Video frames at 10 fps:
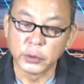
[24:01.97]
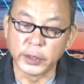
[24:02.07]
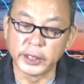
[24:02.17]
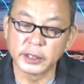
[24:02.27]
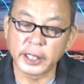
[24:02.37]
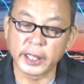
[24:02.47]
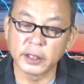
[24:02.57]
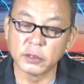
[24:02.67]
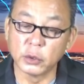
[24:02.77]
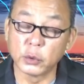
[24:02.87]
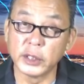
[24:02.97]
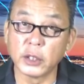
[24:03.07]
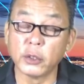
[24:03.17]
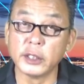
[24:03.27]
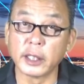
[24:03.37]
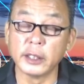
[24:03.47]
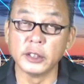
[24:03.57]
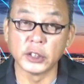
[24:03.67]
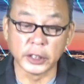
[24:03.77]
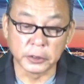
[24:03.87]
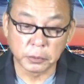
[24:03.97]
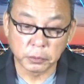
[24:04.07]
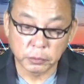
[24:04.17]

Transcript: chuyển sang cái vụ truy tố hình, hình sự